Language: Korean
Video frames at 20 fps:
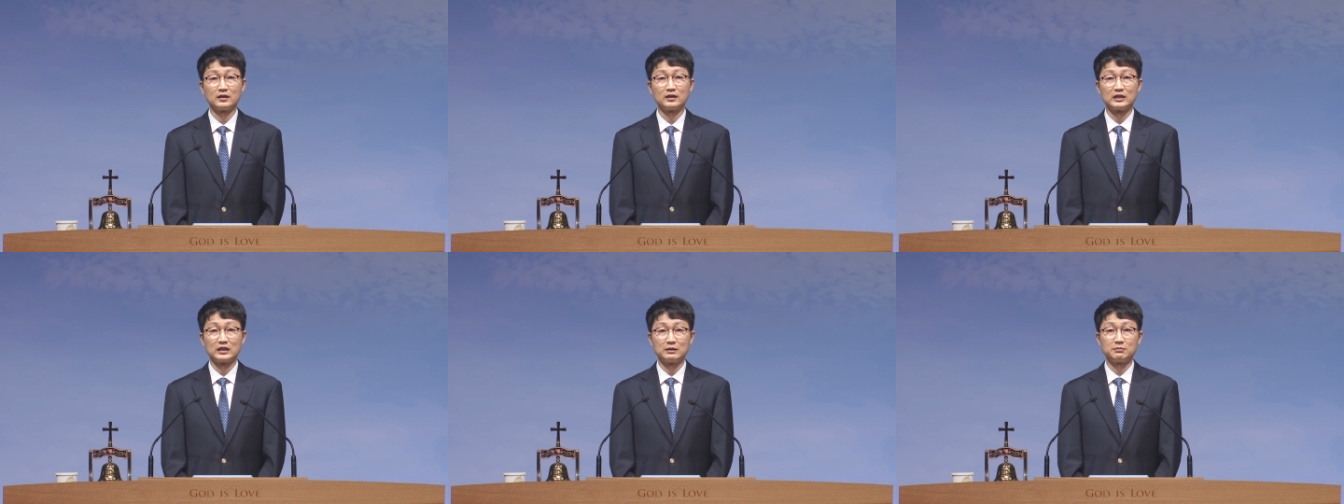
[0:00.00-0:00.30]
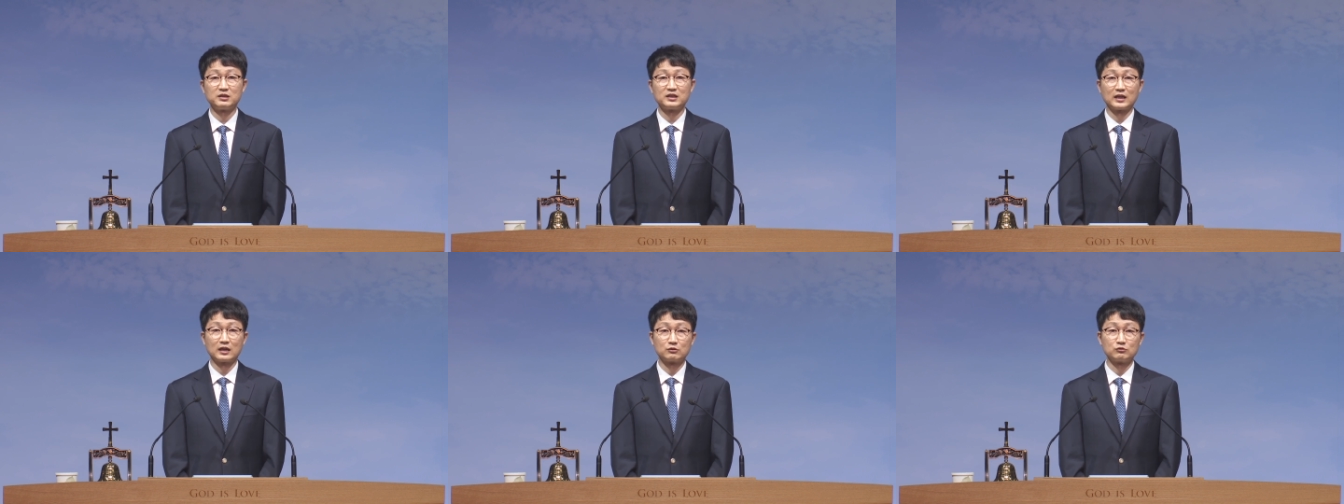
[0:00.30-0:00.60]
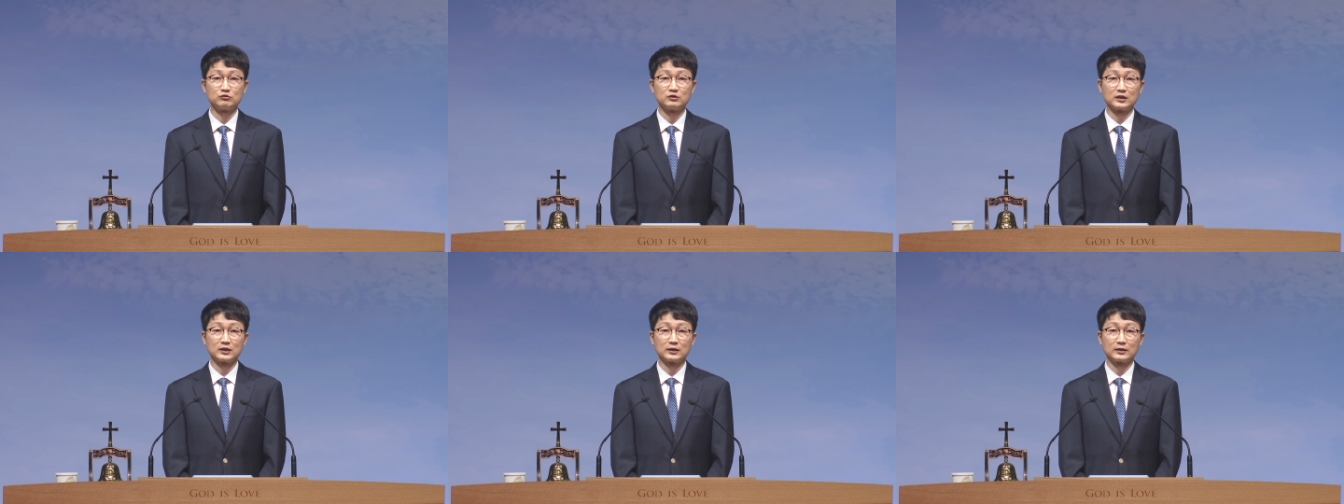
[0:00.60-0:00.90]
입이나
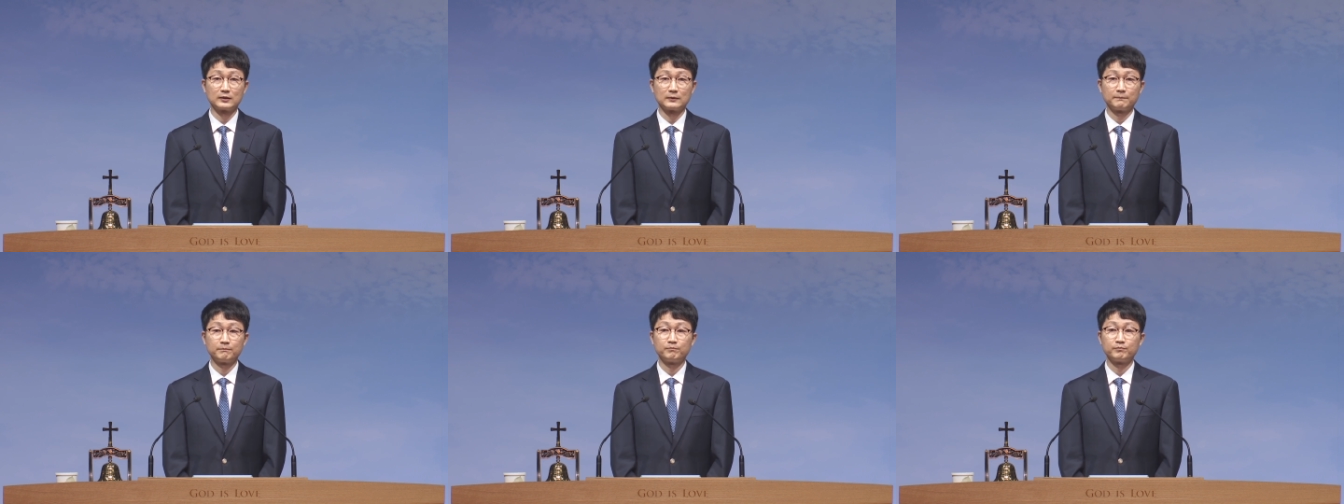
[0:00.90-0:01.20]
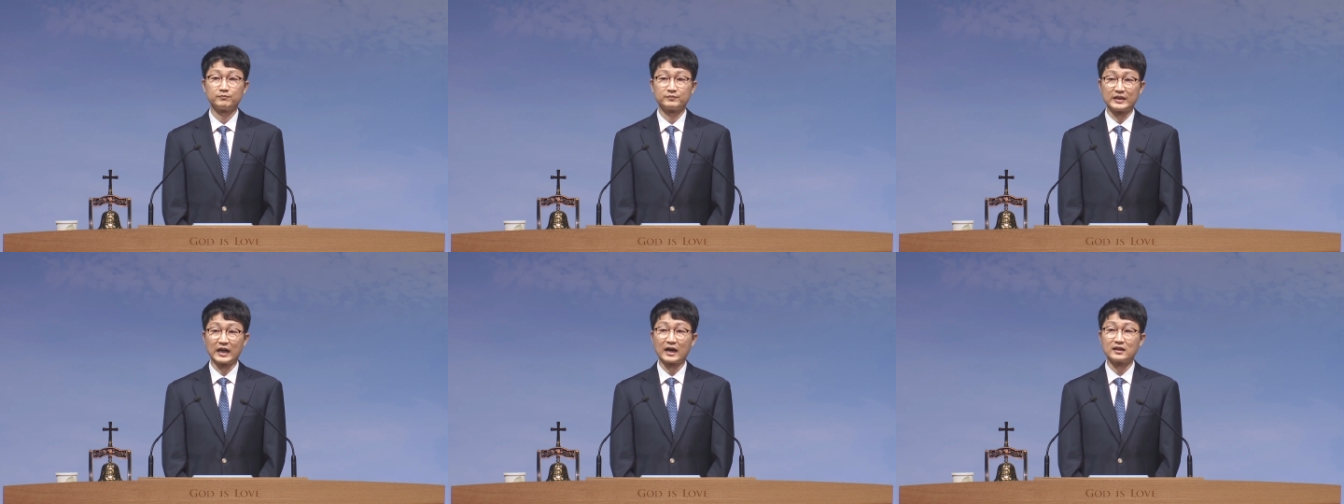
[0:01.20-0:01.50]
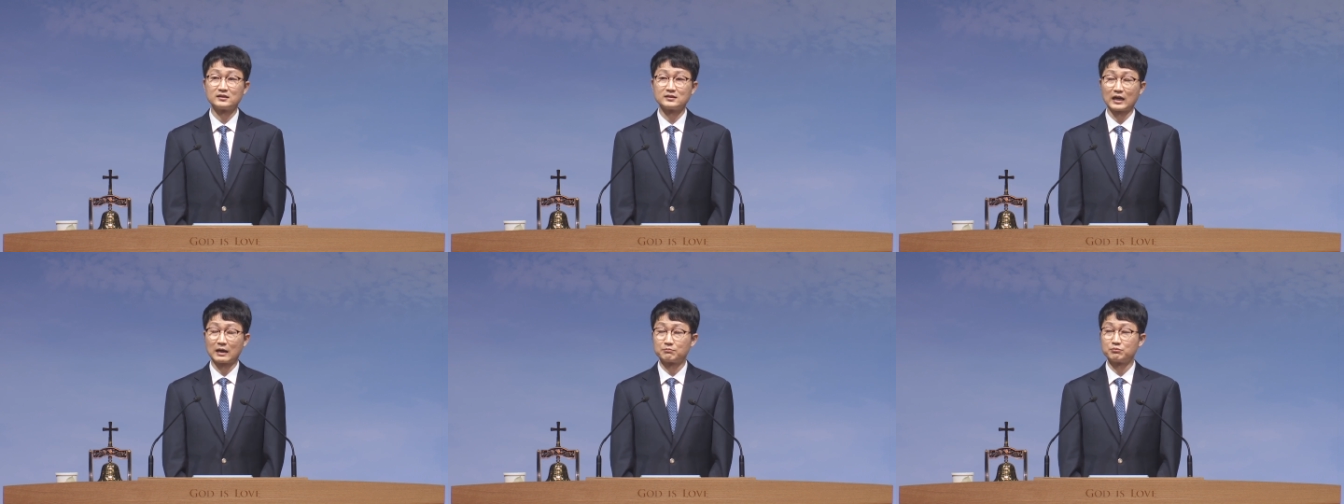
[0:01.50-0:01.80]
눈이
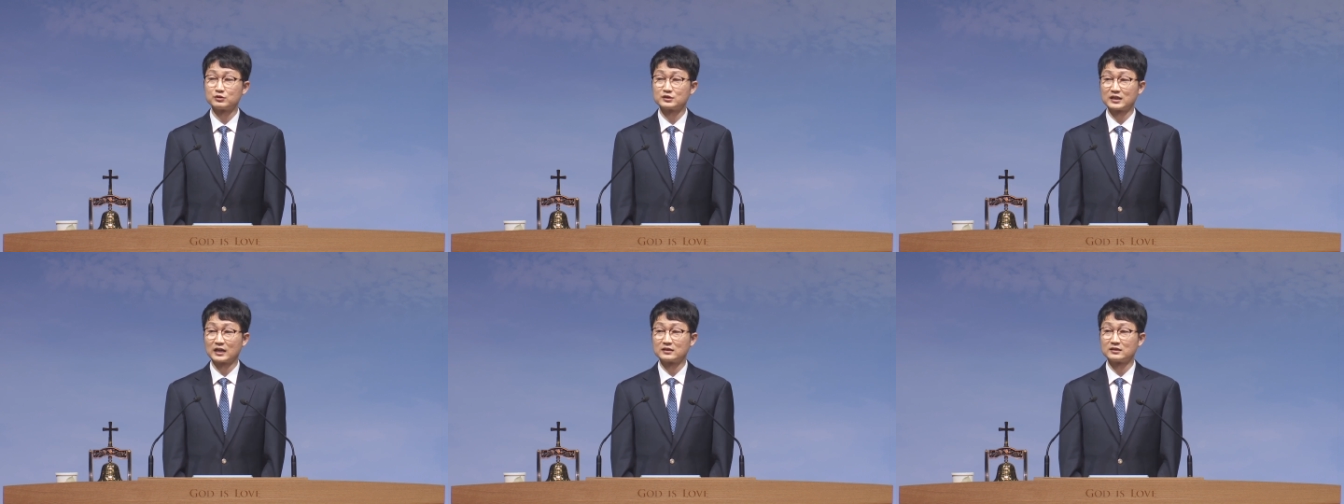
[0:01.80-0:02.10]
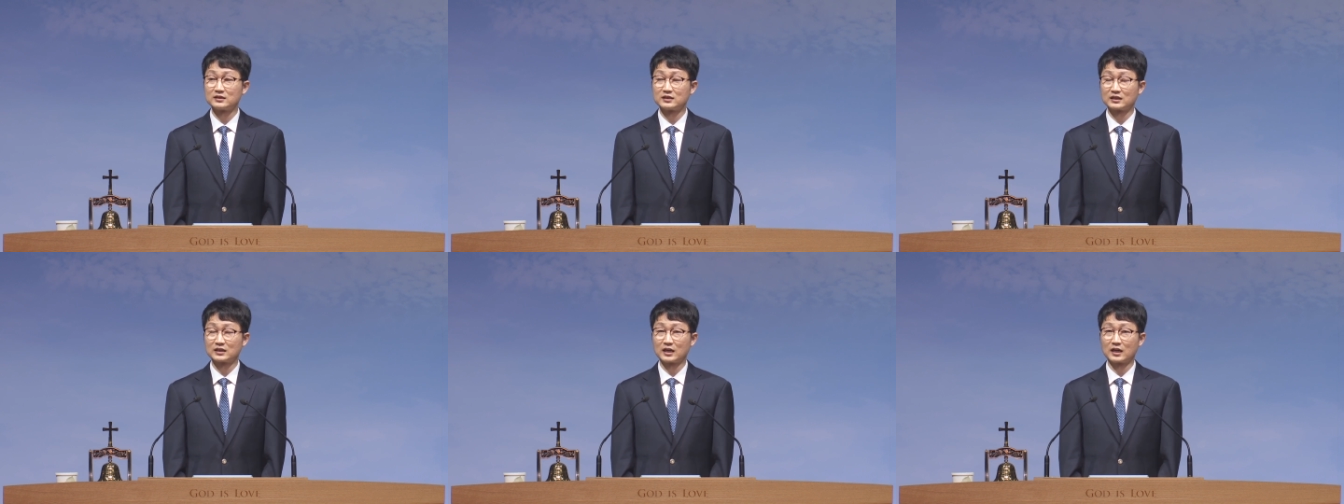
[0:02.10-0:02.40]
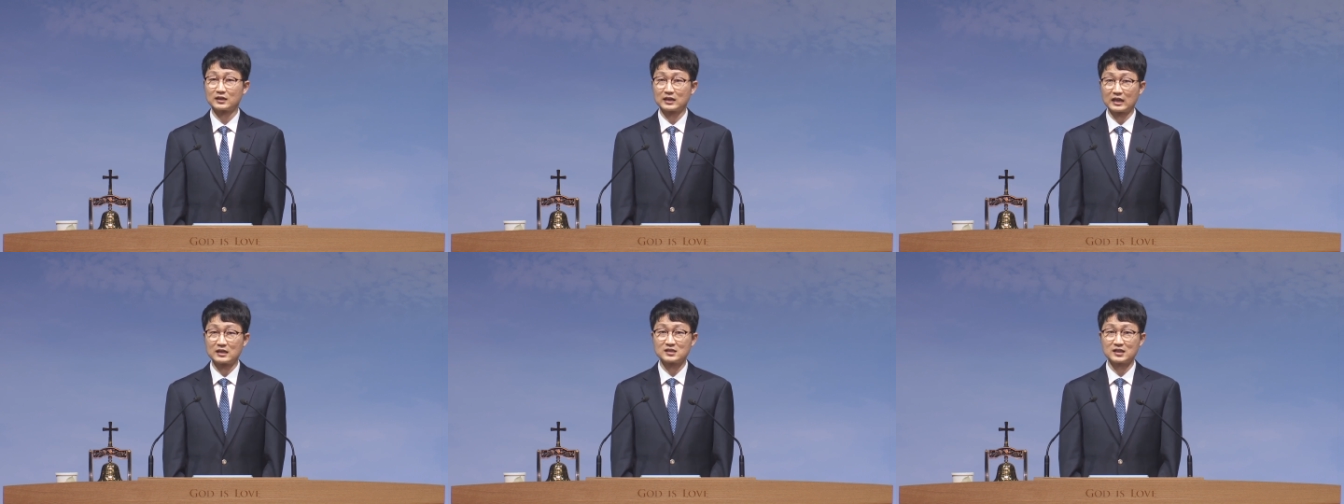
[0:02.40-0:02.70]
나는 아프지
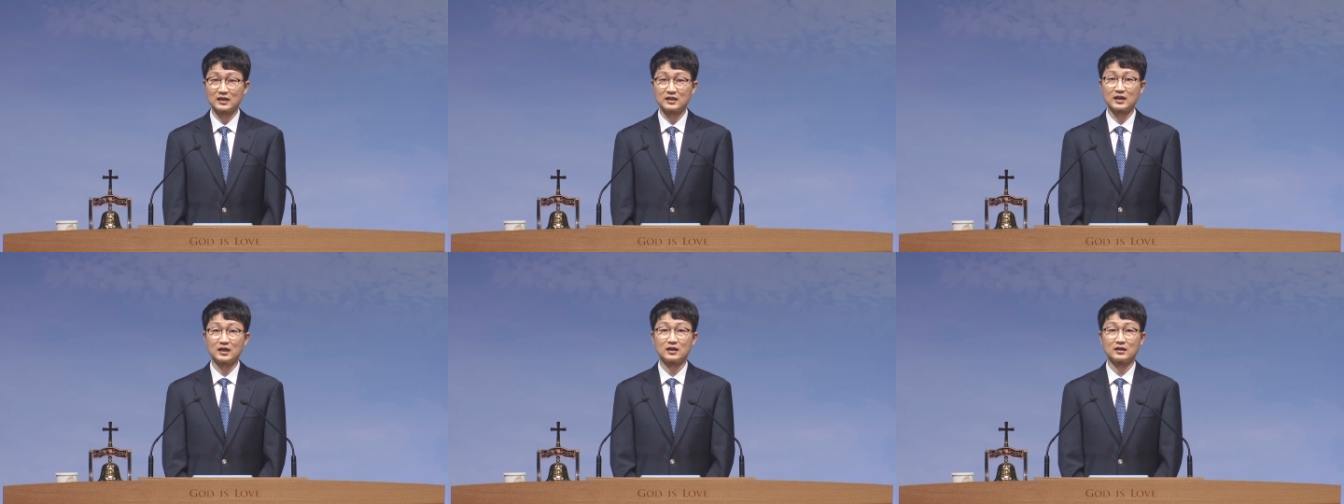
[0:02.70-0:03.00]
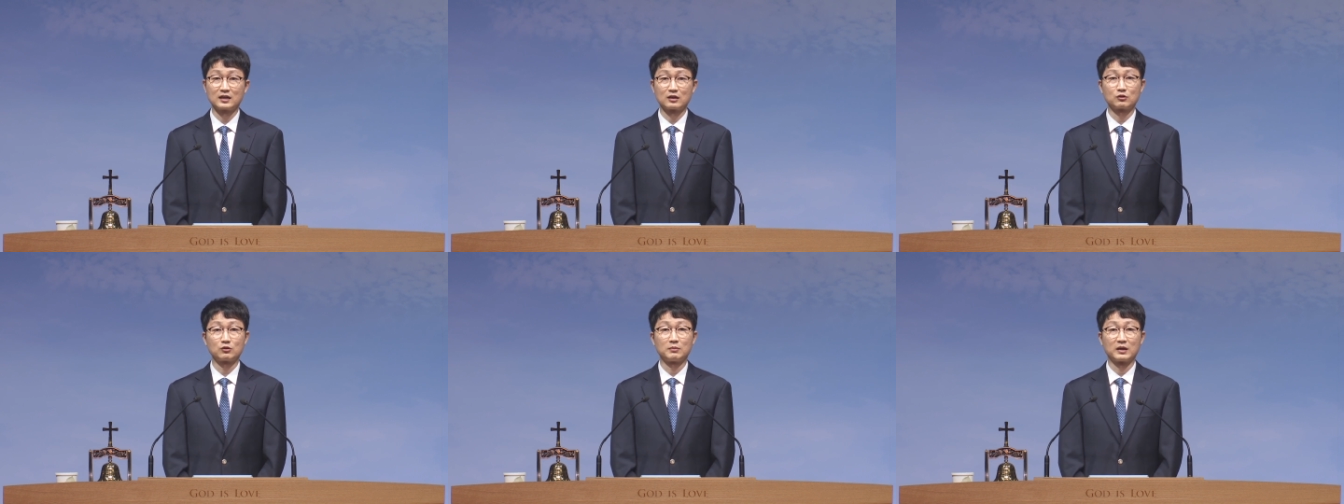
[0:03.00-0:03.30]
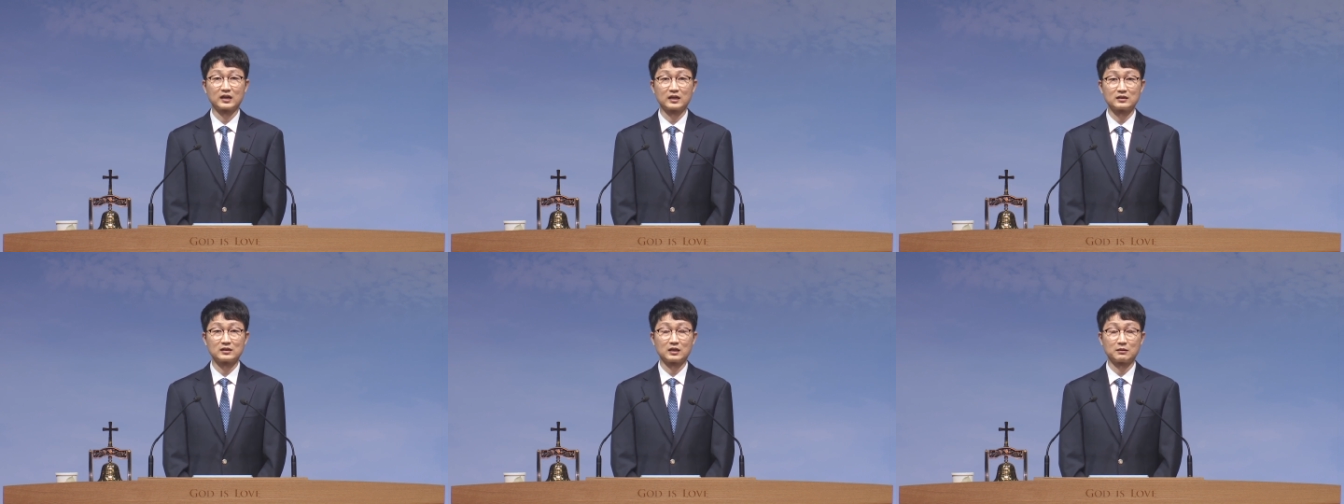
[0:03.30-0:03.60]
않으니까 괜찮아 라고
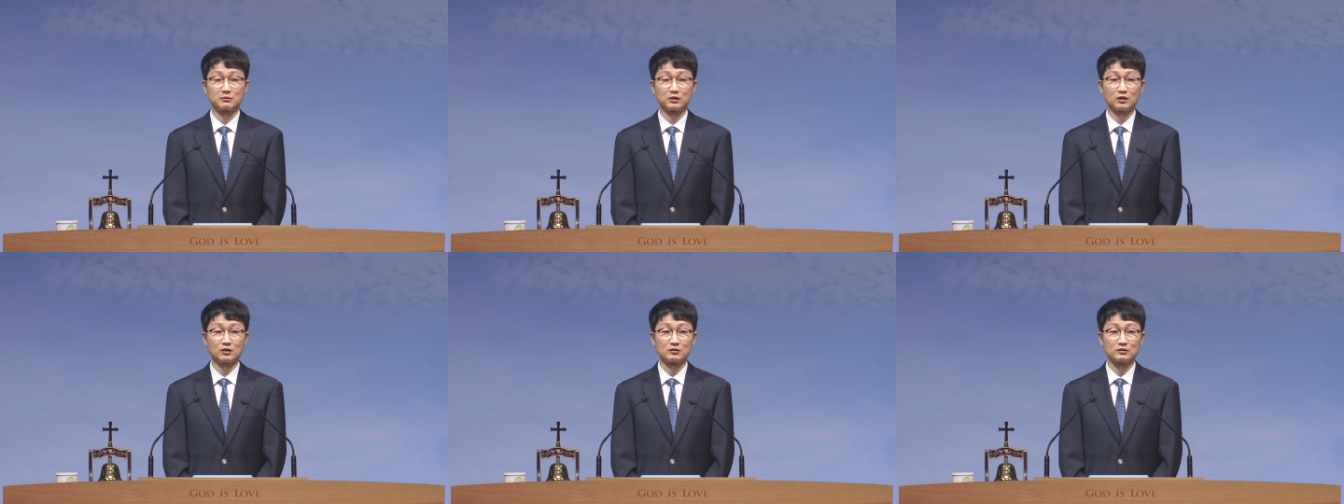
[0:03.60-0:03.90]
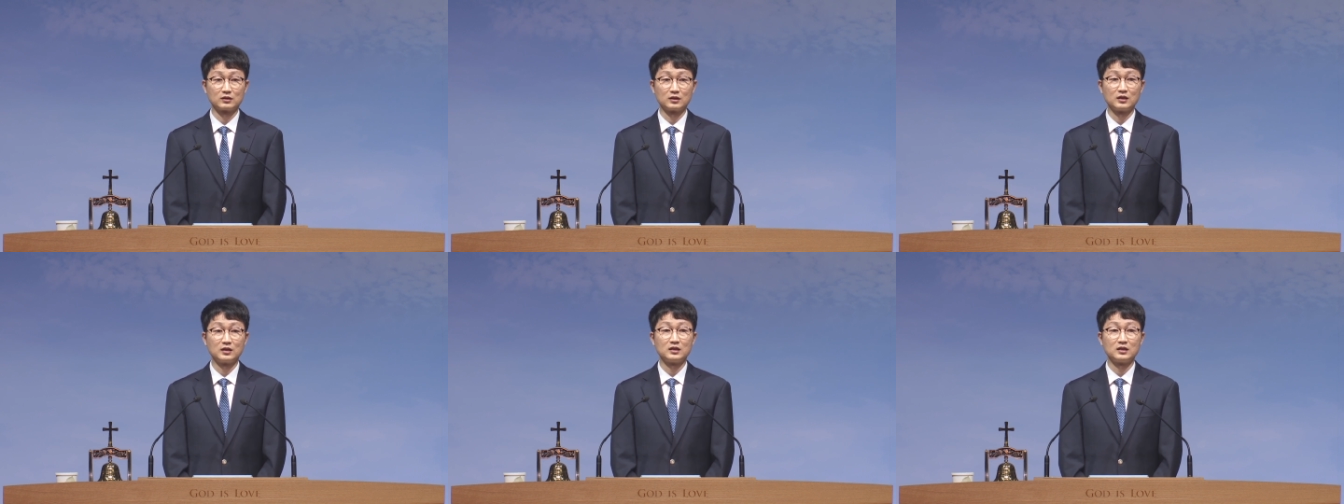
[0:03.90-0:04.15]
말한다면